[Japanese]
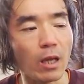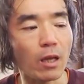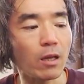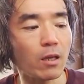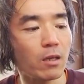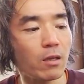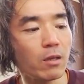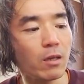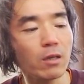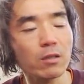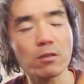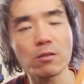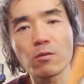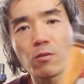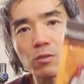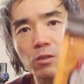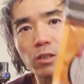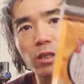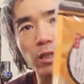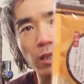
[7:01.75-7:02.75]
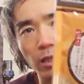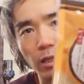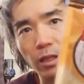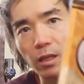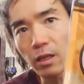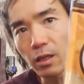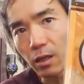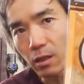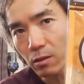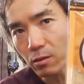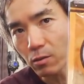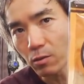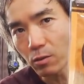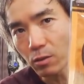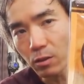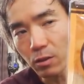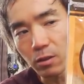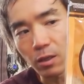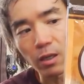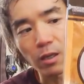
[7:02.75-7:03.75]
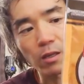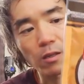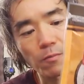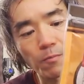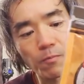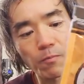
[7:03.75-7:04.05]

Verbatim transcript: 円。150円だね。150円。